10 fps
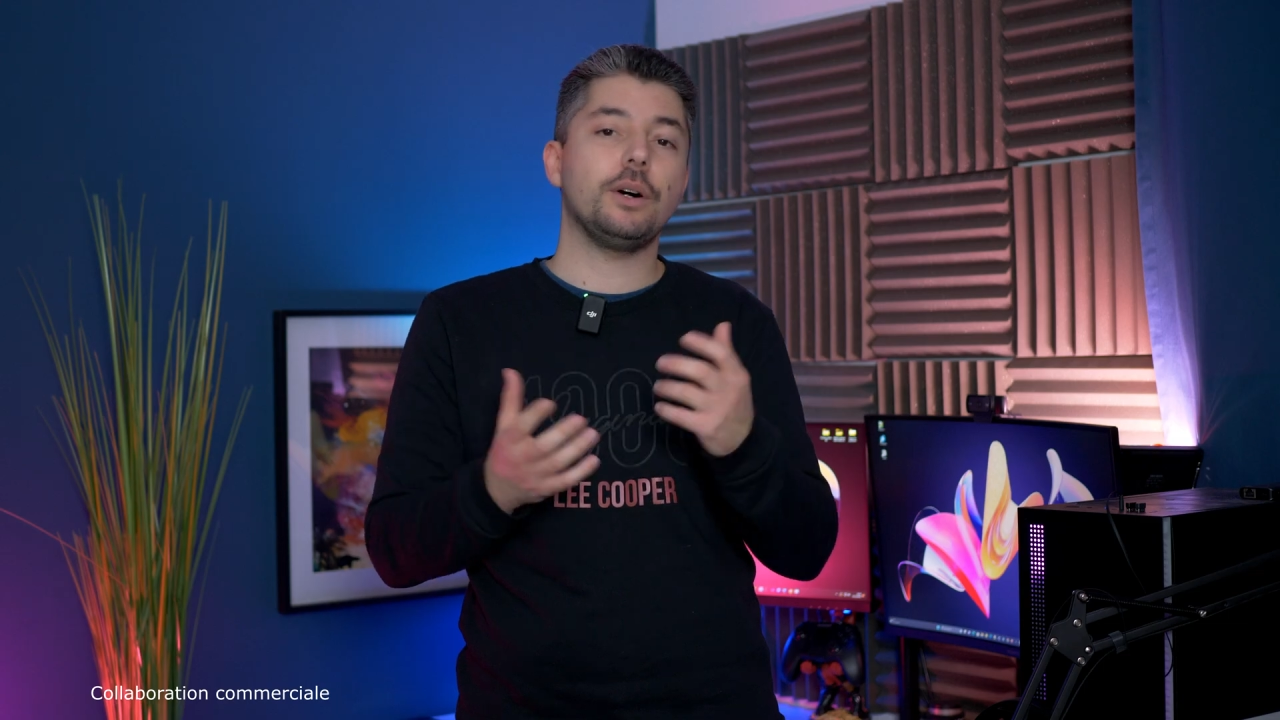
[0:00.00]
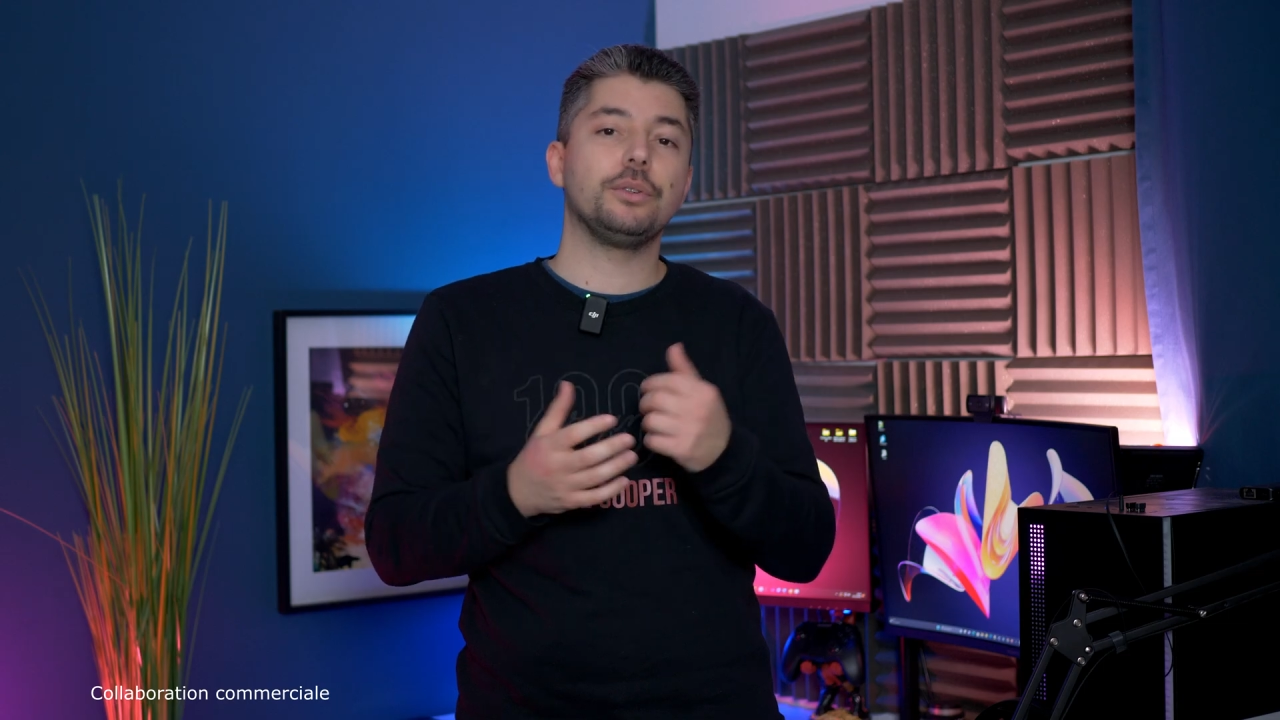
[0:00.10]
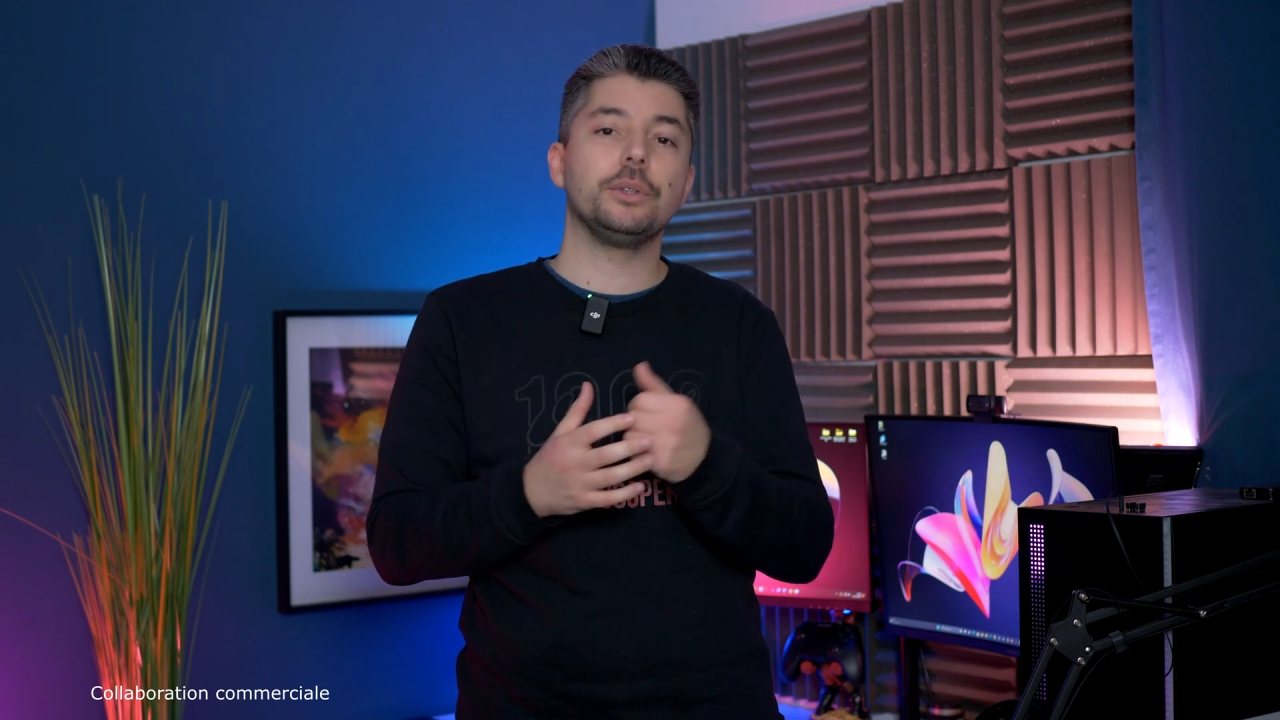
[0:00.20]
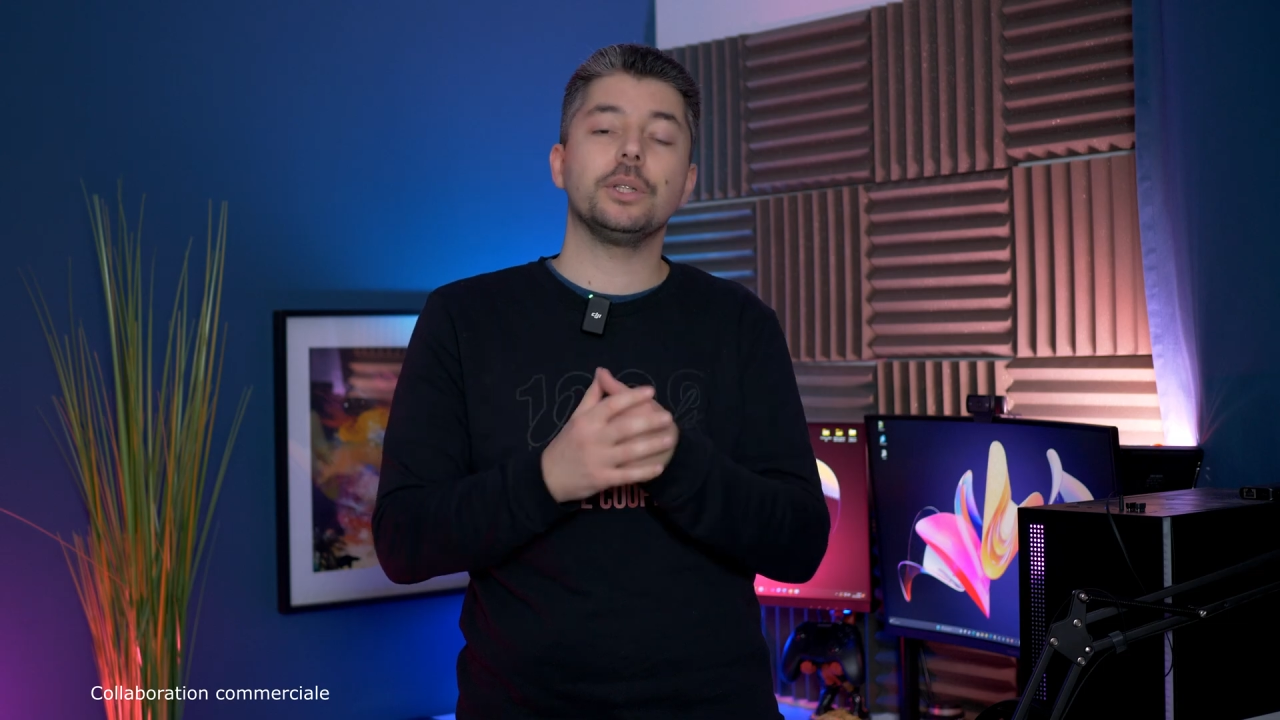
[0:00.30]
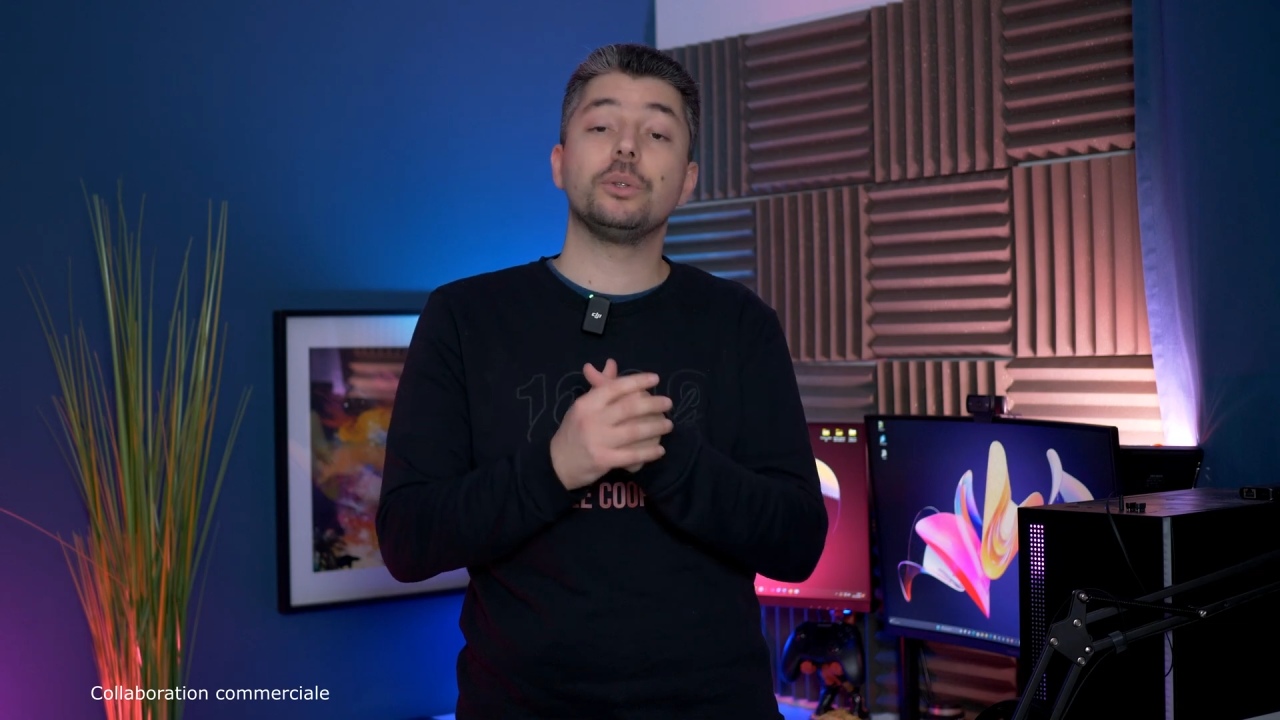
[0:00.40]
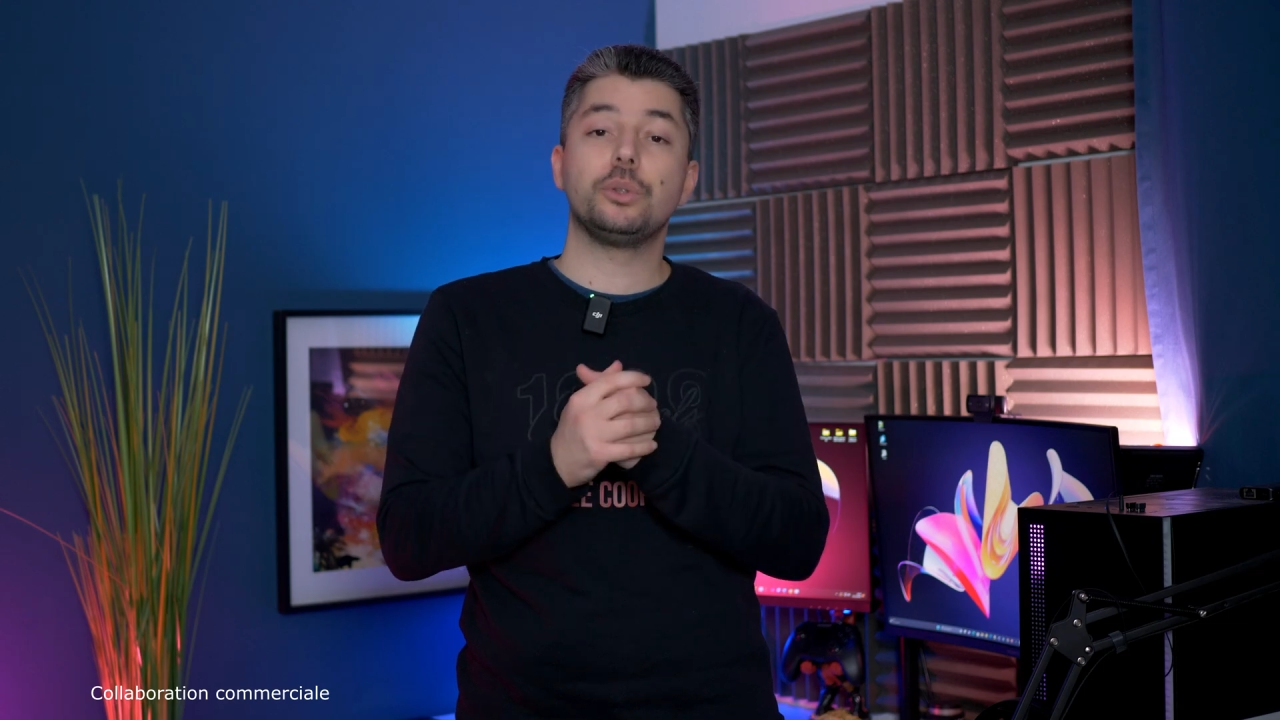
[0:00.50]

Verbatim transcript: à fournir de